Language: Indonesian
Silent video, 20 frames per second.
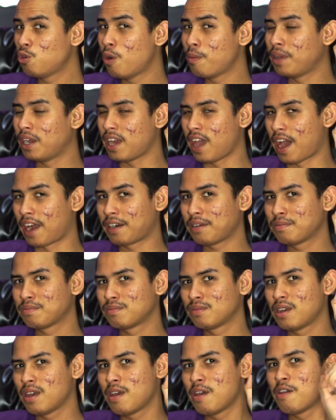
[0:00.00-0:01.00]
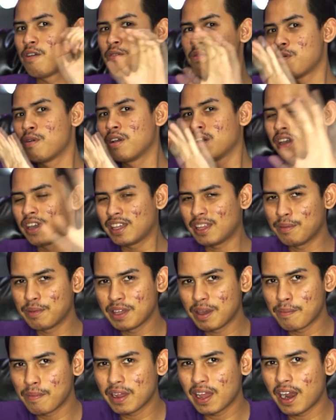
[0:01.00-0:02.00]
itu 2 miliar, kita
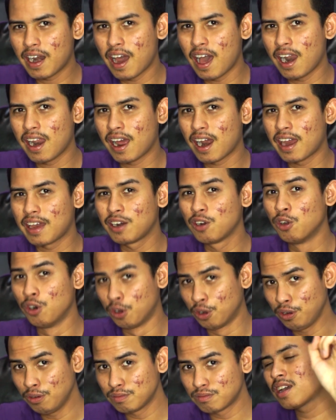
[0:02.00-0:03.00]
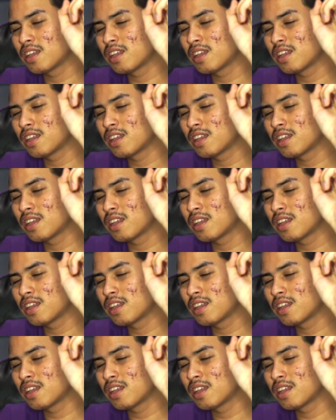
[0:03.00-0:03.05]
menyampaikan hal yang lain dulu.